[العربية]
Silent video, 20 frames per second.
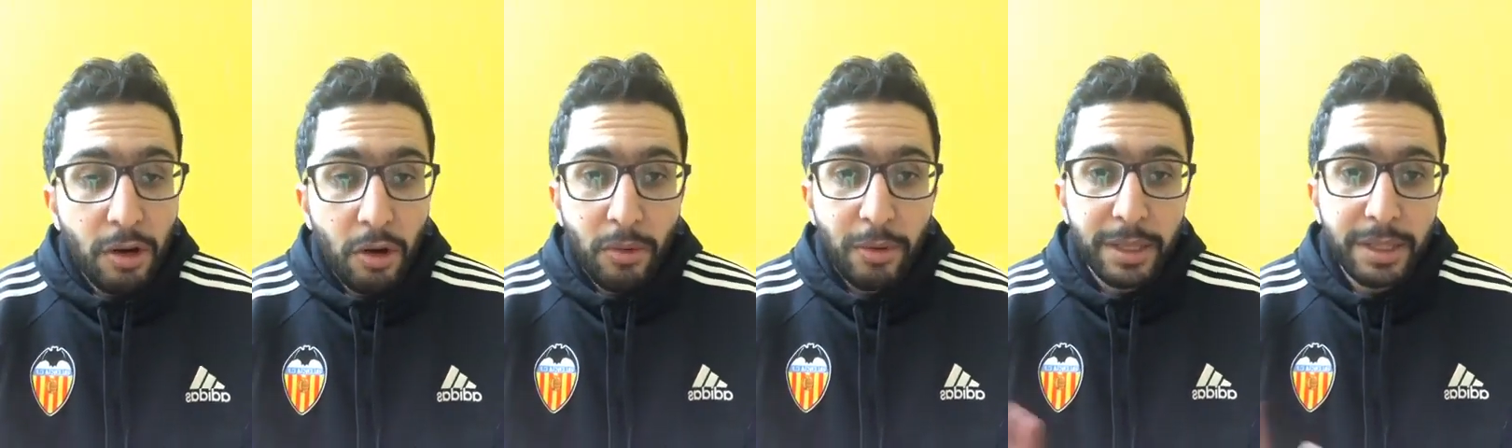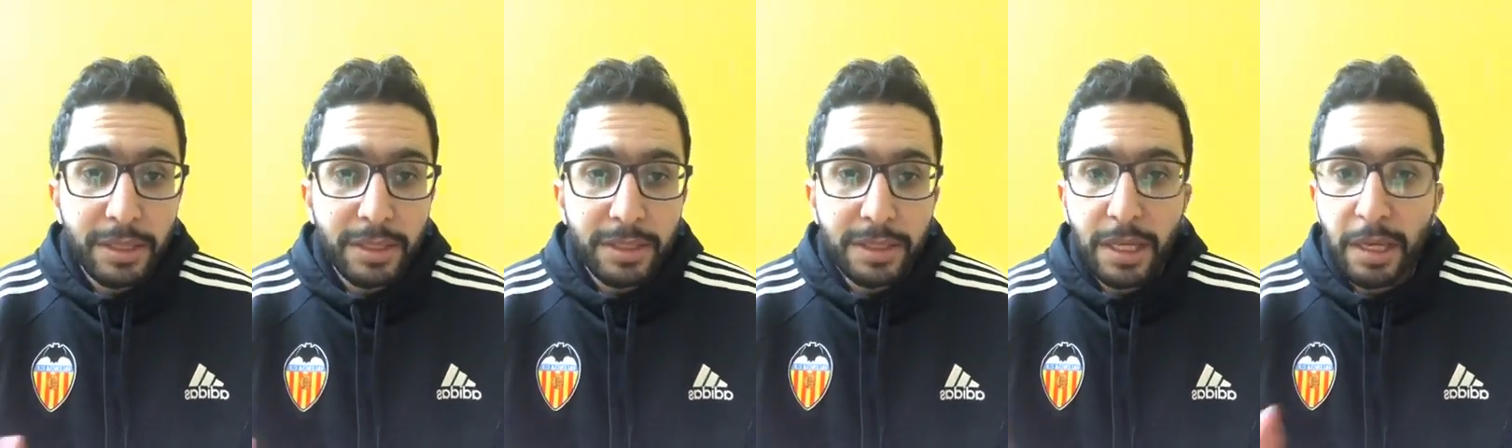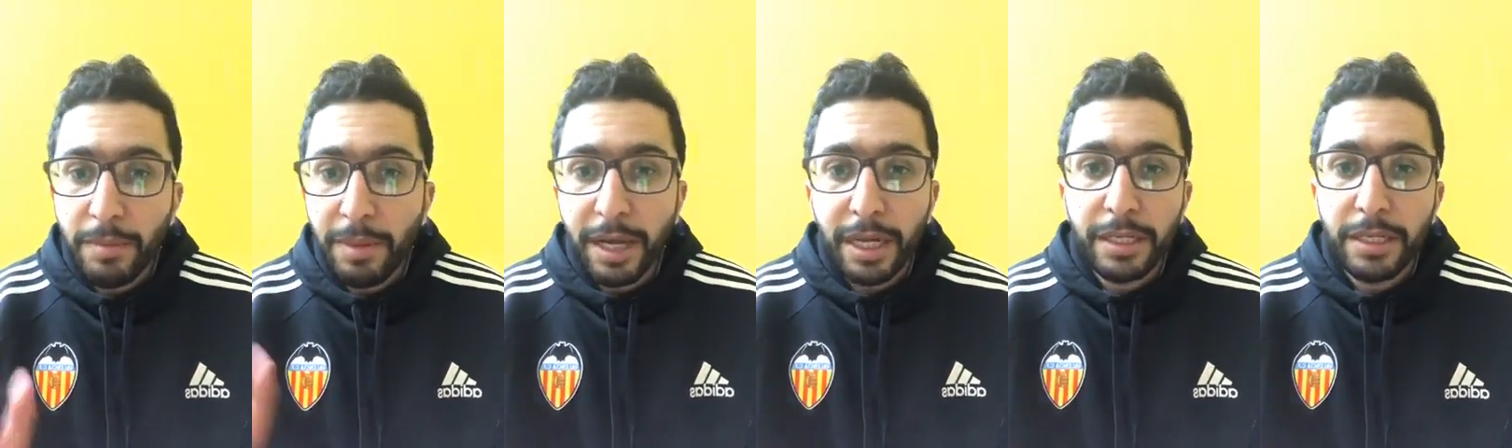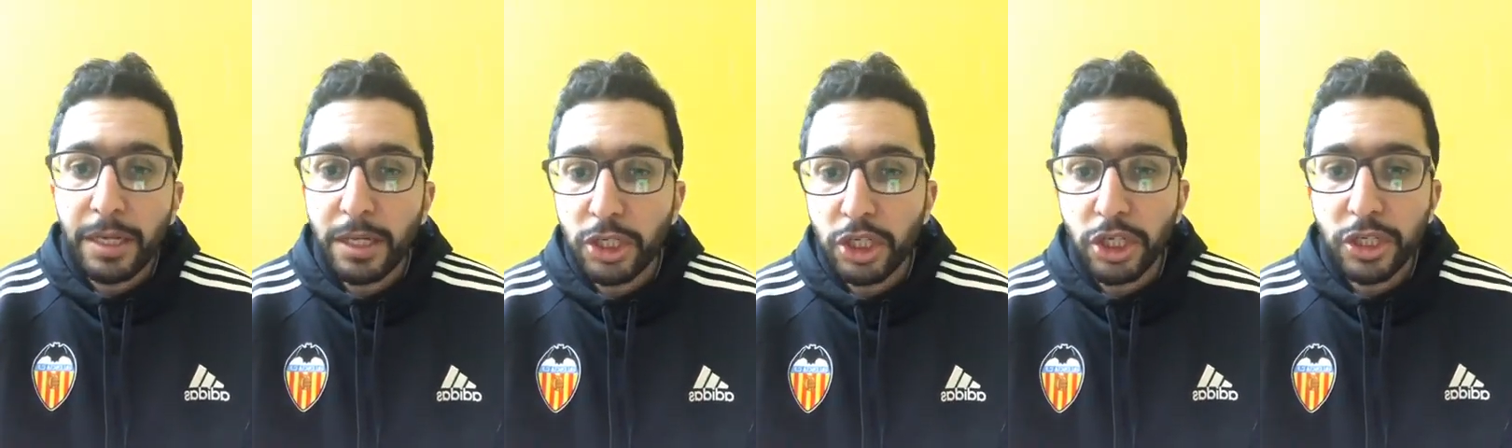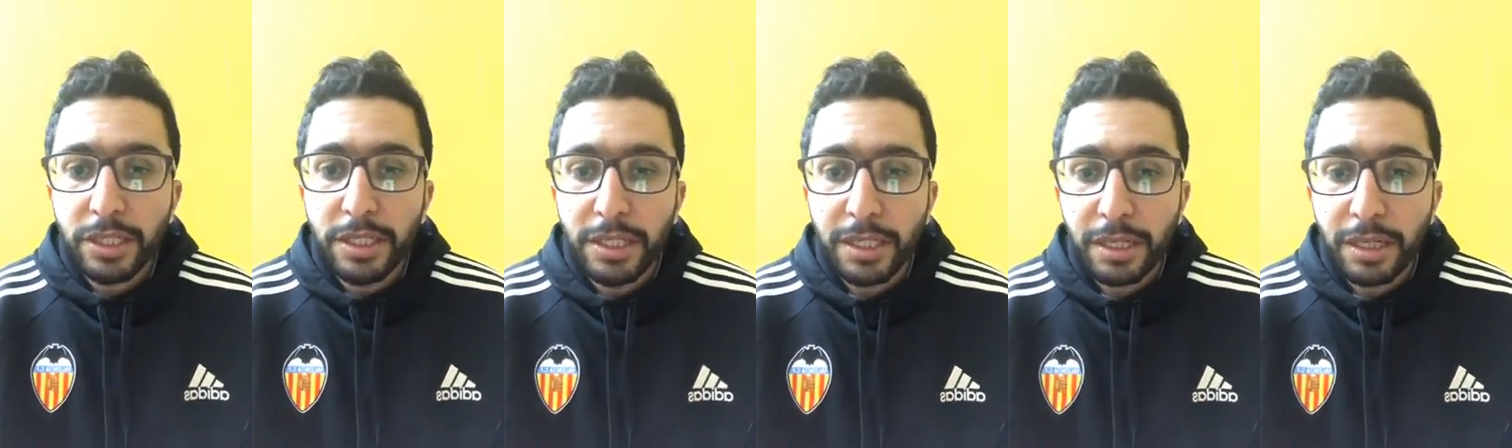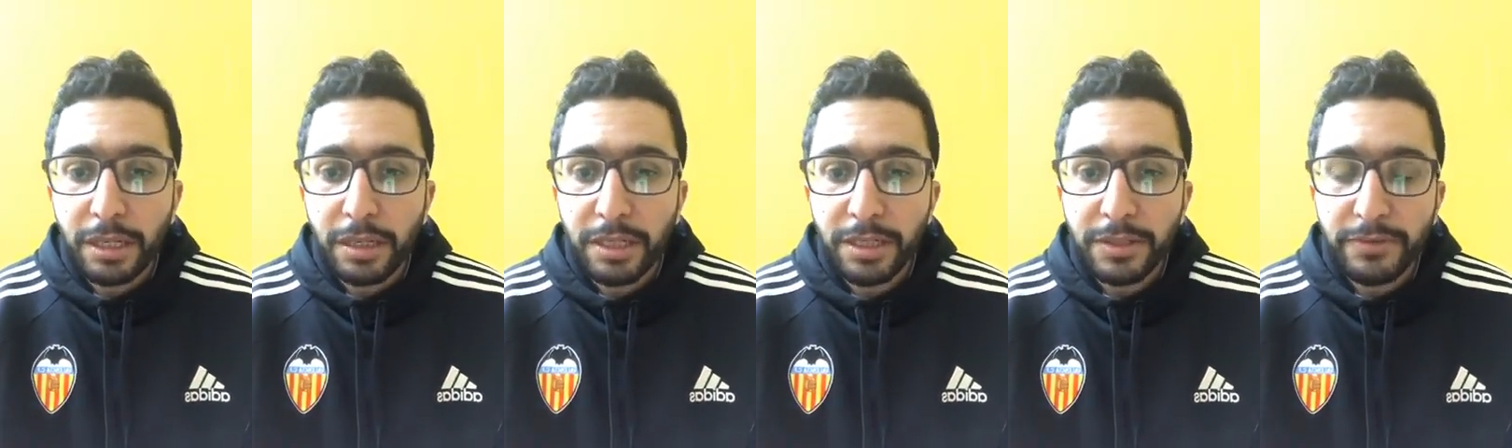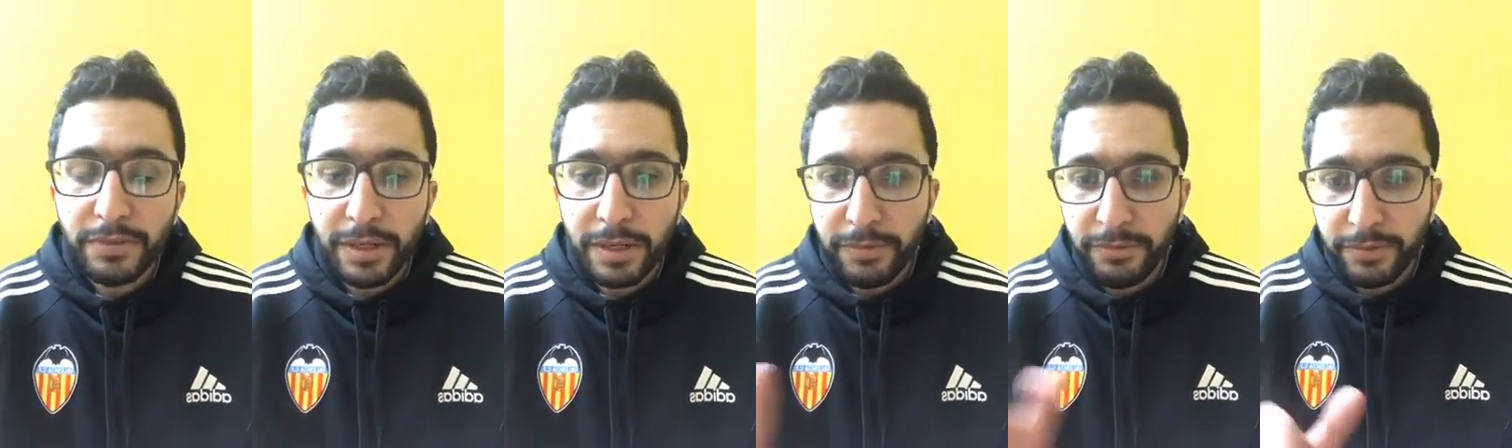هو تريزيجيه ما غيرش كتير
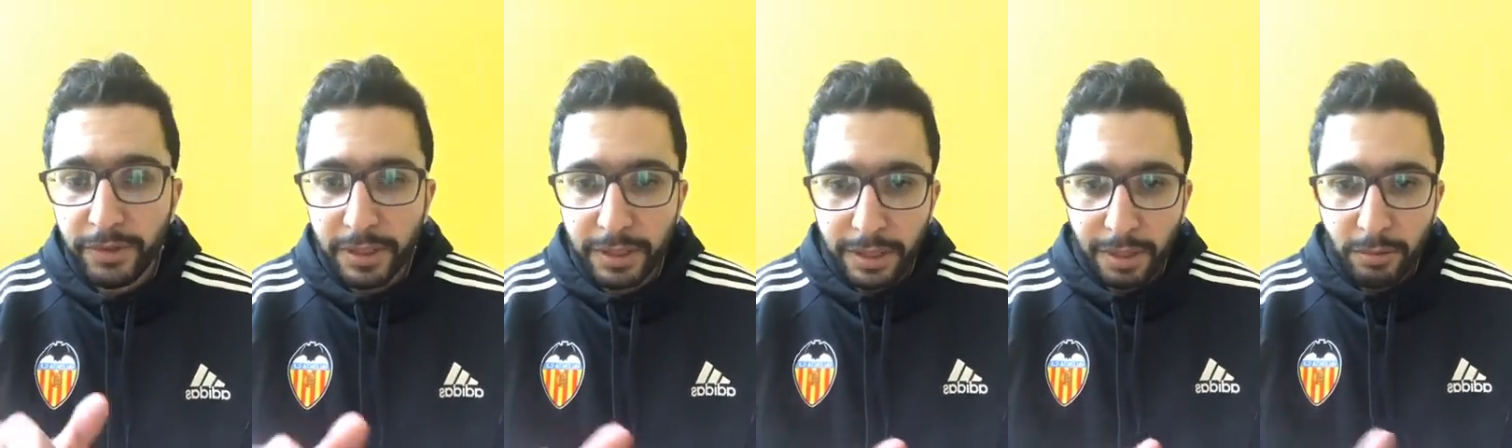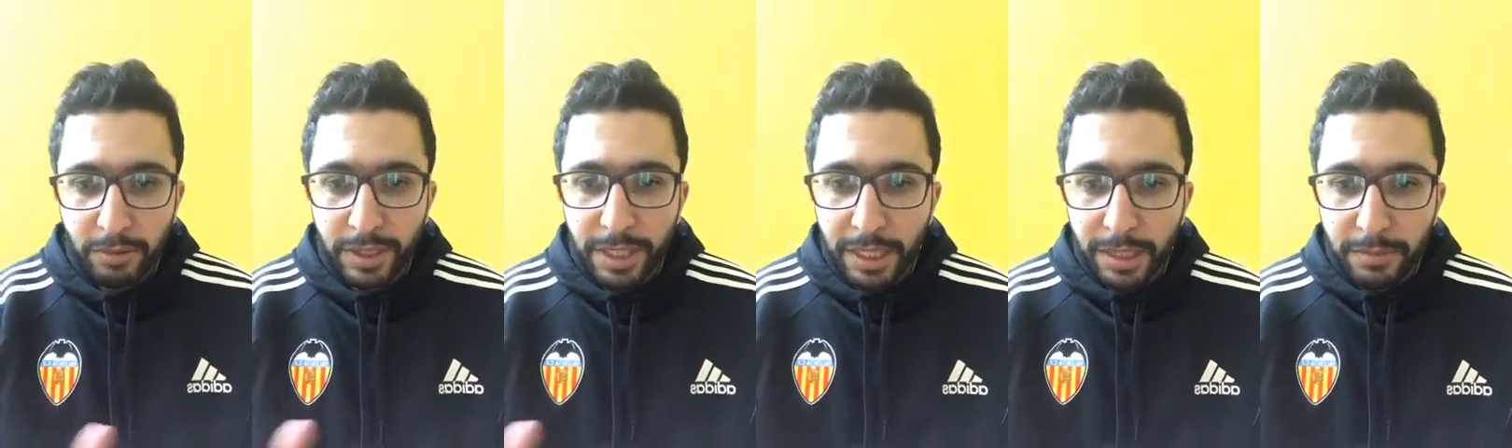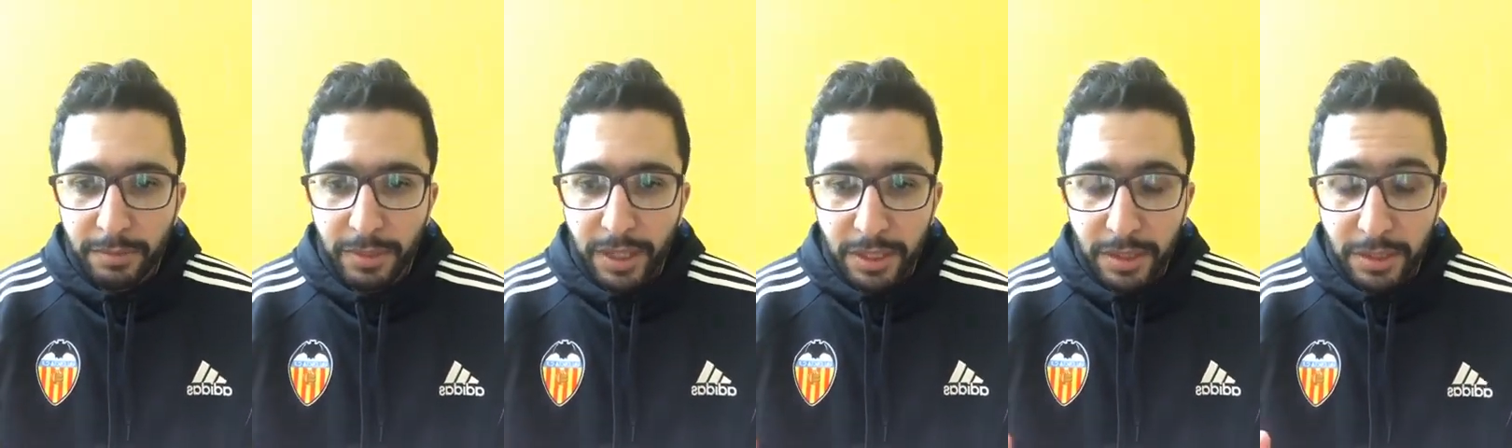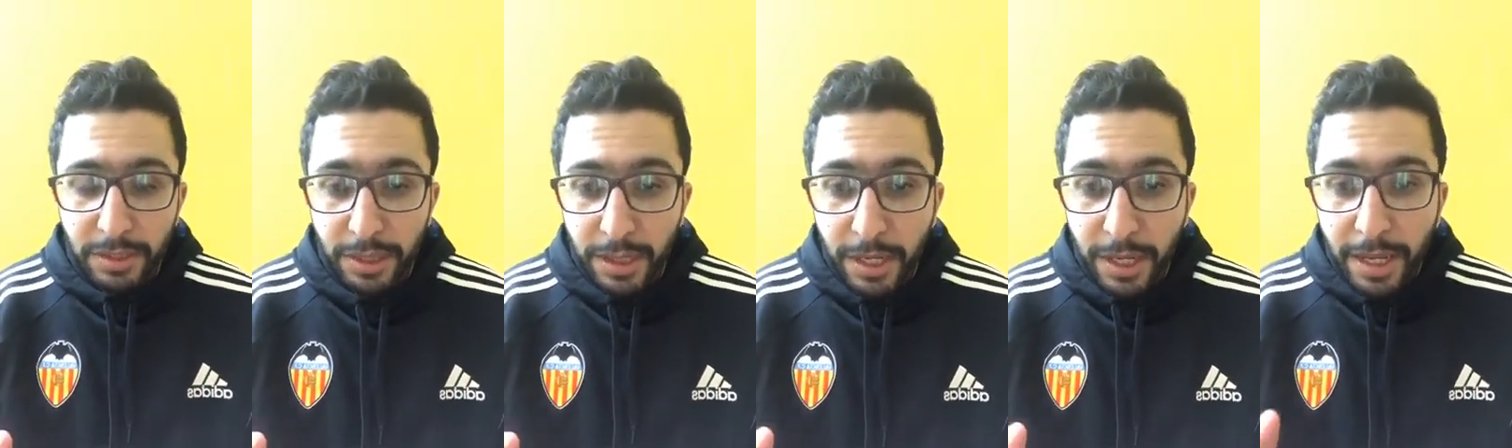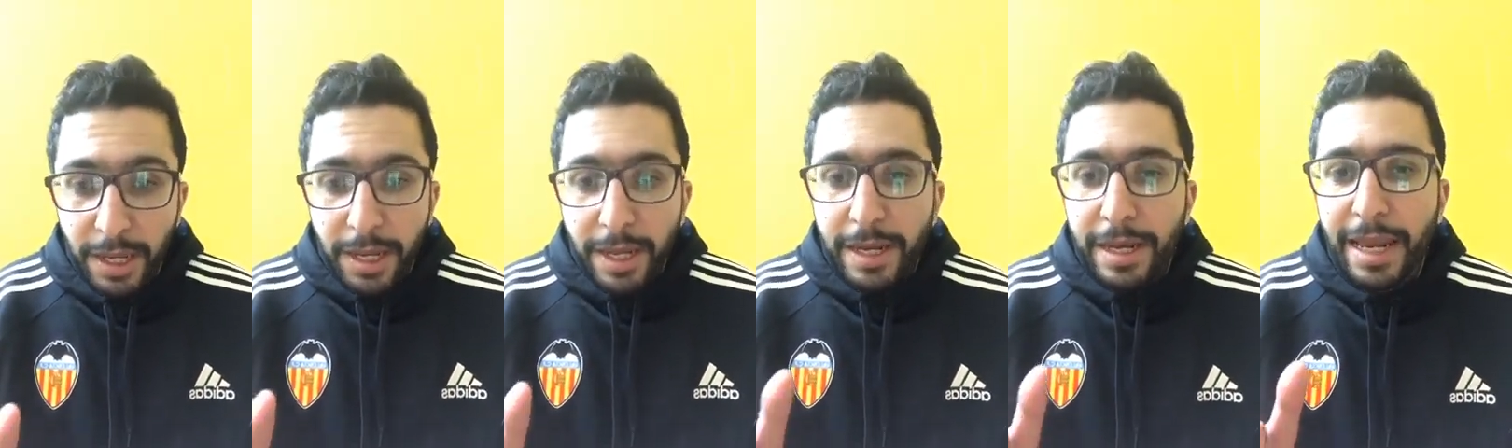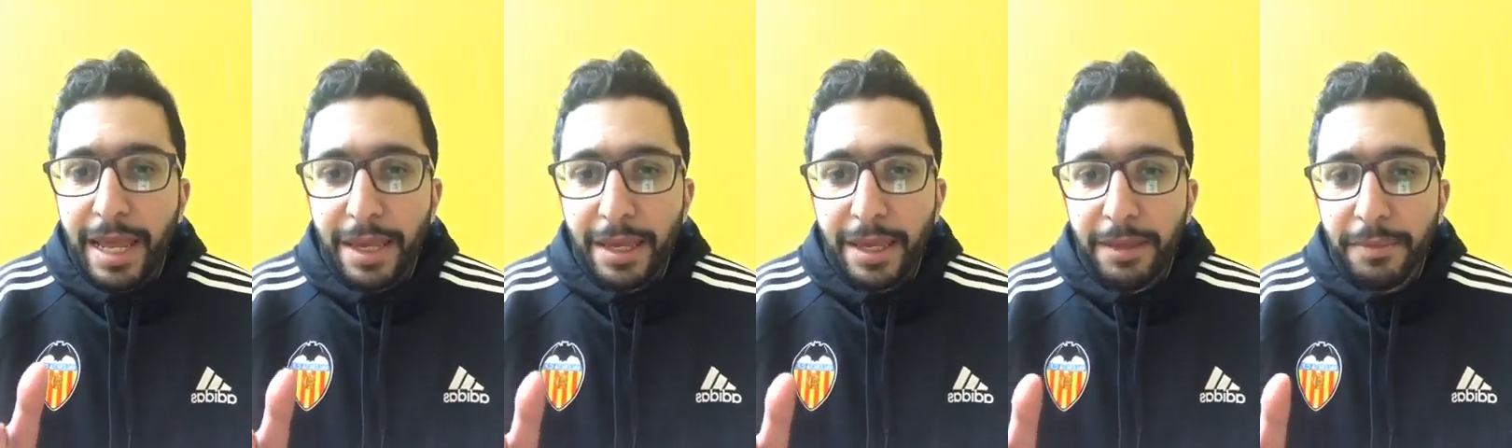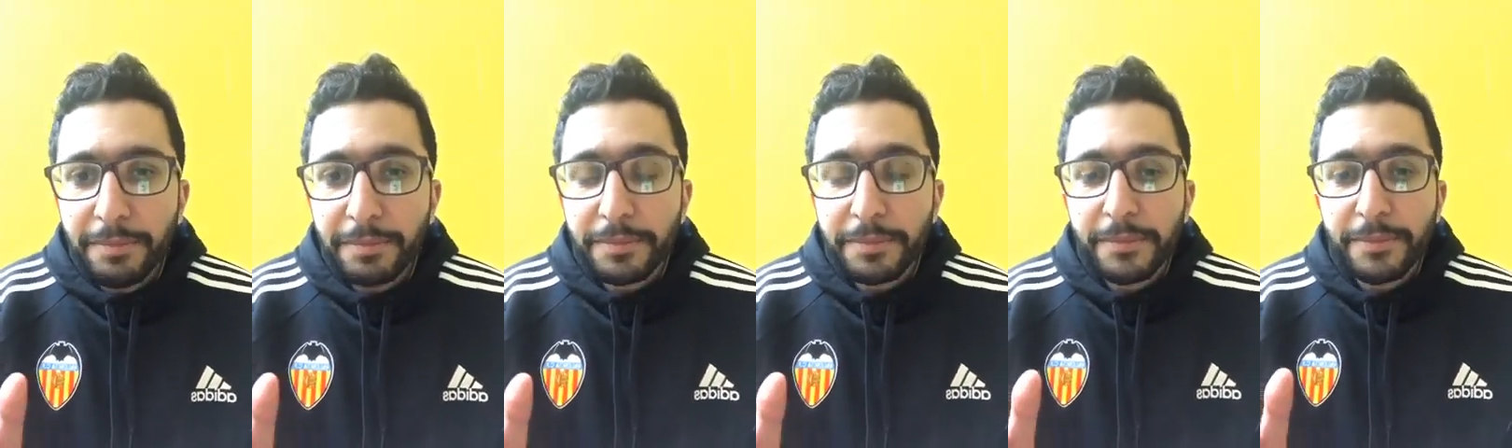خالص في في توزيعه مصر
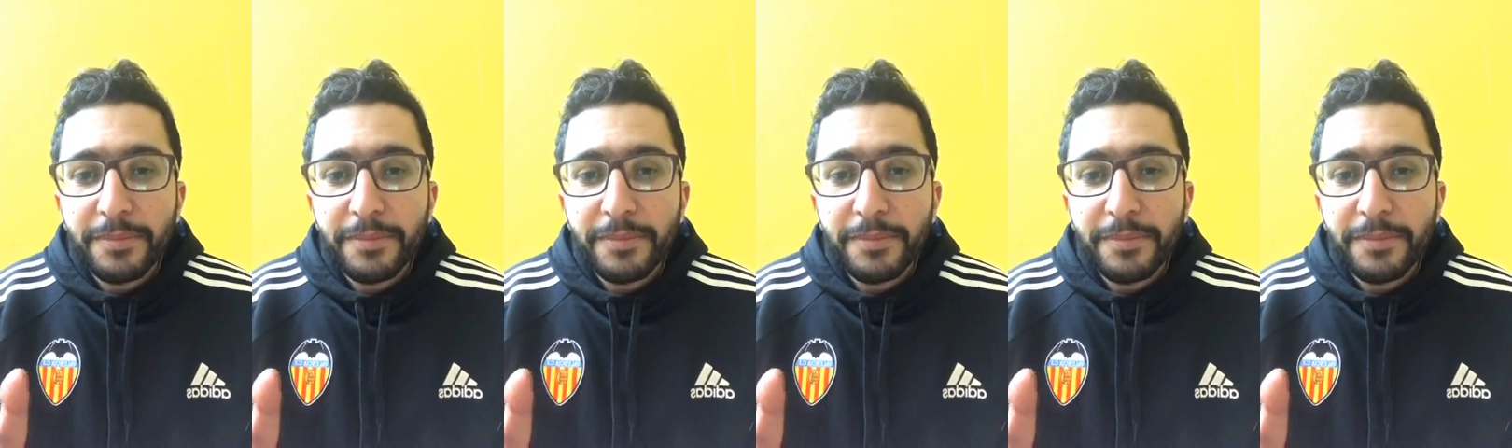لكن